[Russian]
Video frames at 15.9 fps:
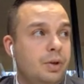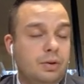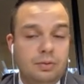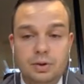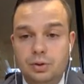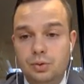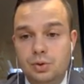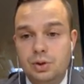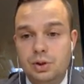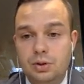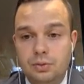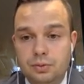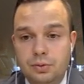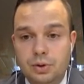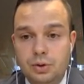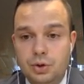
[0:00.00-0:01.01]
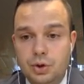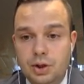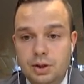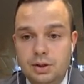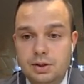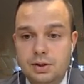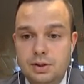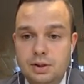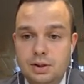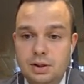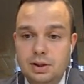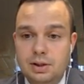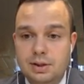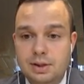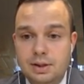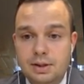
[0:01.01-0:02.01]
В эту цену включалась э,
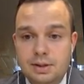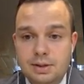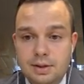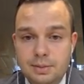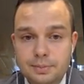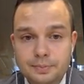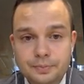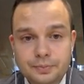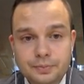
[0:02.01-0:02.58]
лицензия